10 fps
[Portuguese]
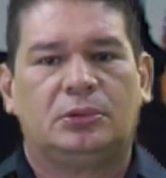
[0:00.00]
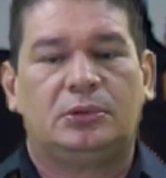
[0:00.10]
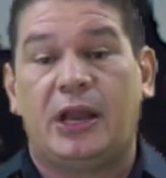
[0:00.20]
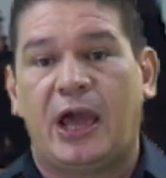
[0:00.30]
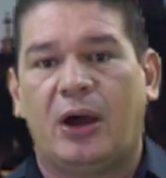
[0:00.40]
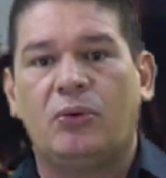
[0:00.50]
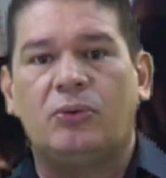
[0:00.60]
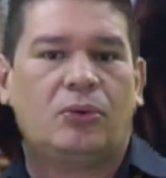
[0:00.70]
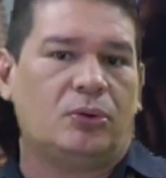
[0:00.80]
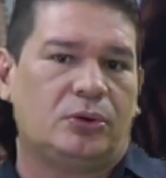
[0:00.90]

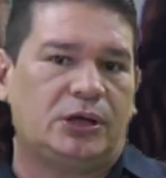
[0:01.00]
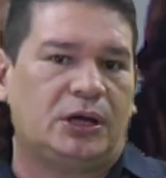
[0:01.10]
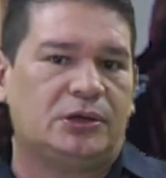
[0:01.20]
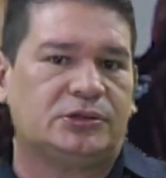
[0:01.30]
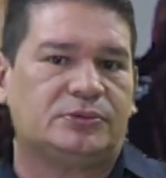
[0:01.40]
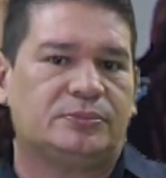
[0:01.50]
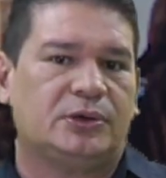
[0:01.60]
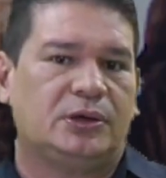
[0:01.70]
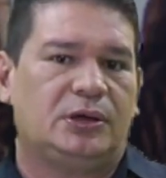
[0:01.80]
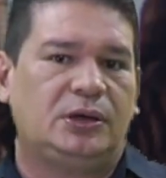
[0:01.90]
Neocolonialismo.
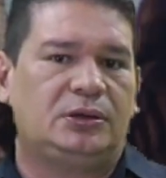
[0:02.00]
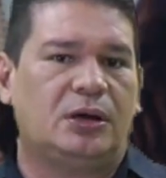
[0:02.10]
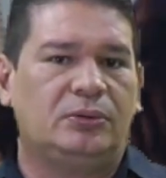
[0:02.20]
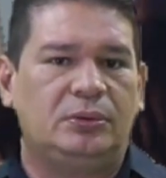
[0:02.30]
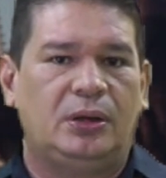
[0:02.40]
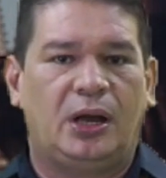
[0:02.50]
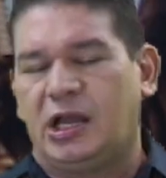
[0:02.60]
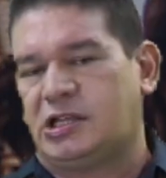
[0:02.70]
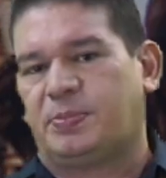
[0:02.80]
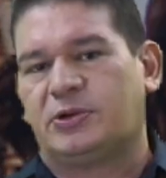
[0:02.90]
Então, a
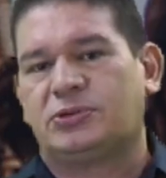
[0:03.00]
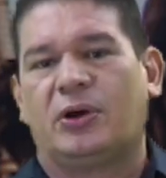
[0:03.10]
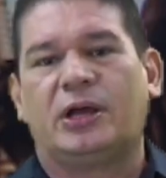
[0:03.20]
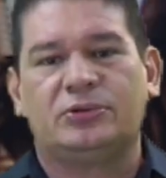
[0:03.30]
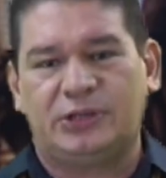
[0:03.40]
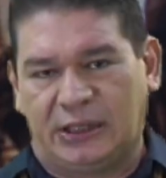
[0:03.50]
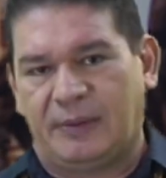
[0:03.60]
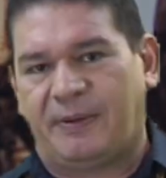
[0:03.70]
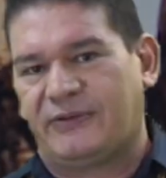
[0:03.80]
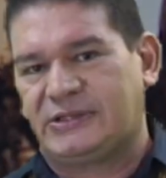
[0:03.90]
resposta correta eu já dei
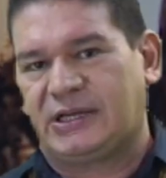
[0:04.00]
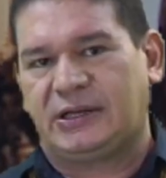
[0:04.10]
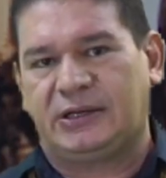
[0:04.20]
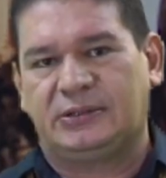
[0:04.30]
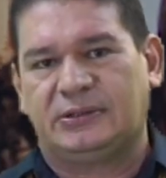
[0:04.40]
para vocês, né?